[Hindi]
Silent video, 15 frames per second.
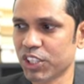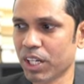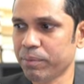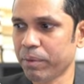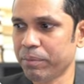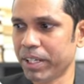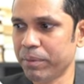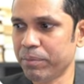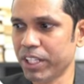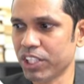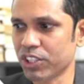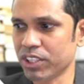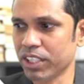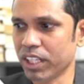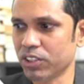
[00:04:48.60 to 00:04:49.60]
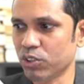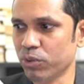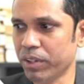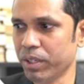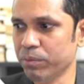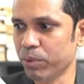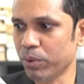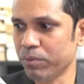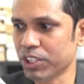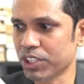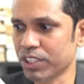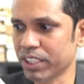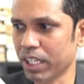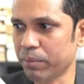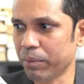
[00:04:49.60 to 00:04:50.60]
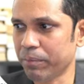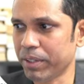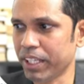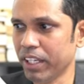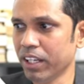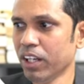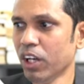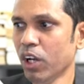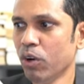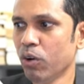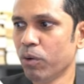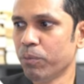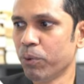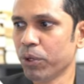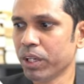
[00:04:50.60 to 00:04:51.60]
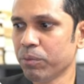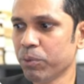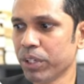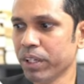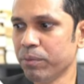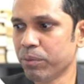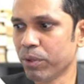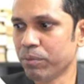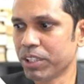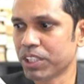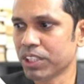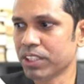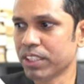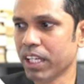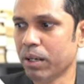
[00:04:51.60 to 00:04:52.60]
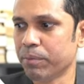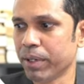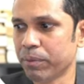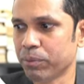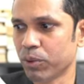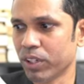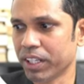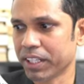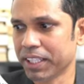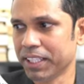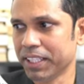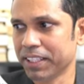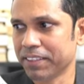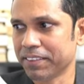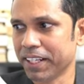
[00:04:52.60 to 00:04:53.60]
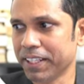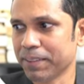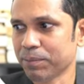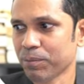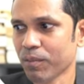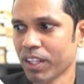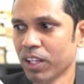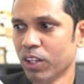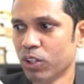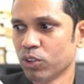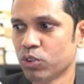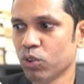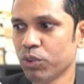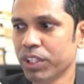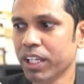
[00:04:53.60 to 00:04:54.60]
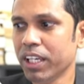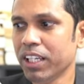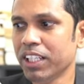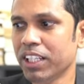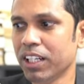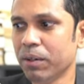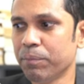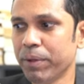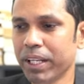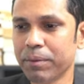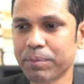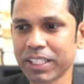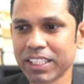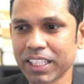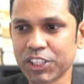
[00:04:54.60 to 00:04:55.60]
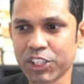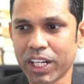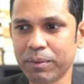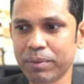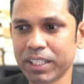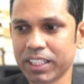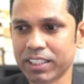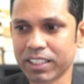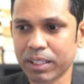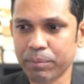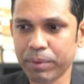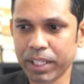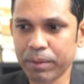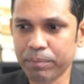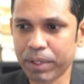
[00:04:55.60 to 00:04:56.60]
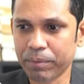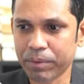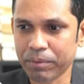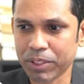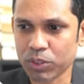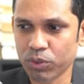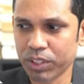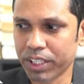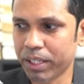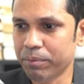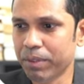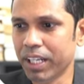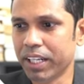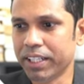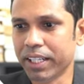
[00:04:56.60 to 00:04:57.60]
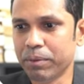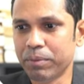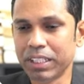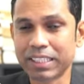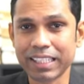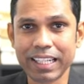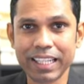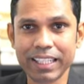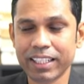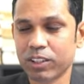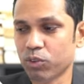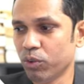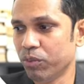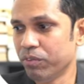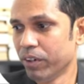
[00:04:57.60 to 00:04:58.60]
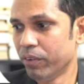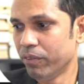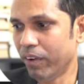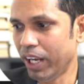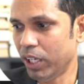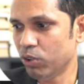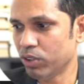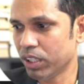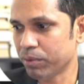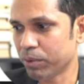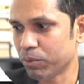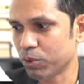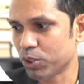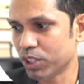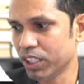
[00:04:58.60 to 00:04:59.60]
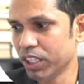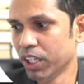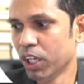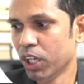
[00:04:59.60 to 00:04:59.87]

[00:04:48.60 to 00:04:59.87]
जहाँ पे भी डेफिनेशन या जो भी इंफॉर्मेशन यहाँ पे पड़ी है वो पूरी पूरी इंफॉर्मेशन यहाँ पे आपको ला के देगा राइट right? सो so, सो ये पी uh, के साथ चैट भी कर सकते हैं पी में आपके पास कोई टेबल है टेबल से रिलेटेड कोई वैल्यूज़ आपको पूछनी